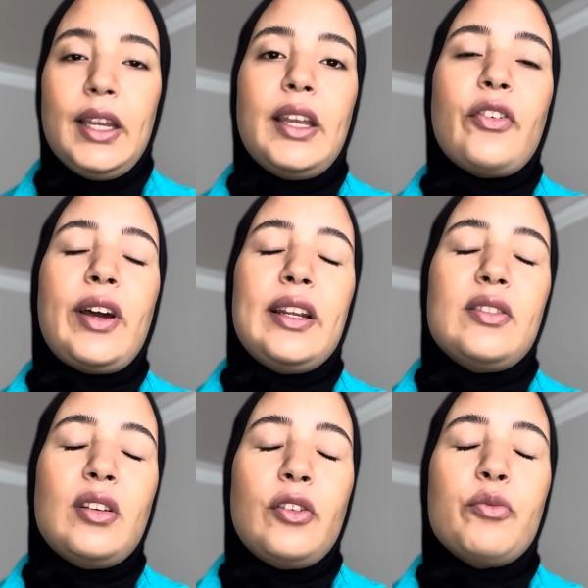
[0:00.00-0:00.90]
كيف
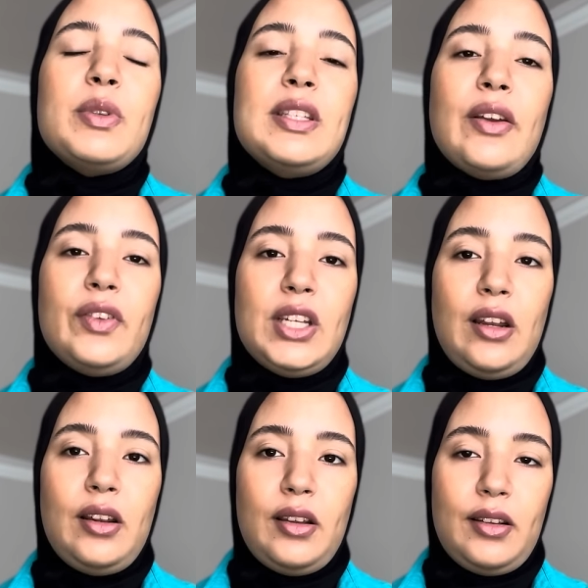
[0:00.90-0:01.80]
قريت بزاف
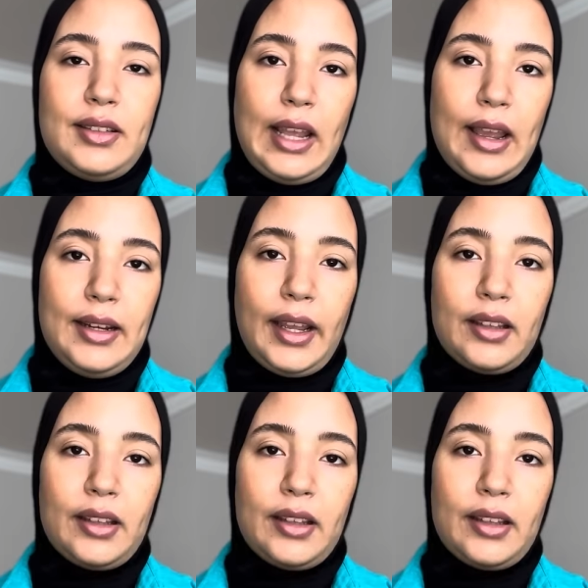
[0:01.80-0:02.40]
ديال التعاليق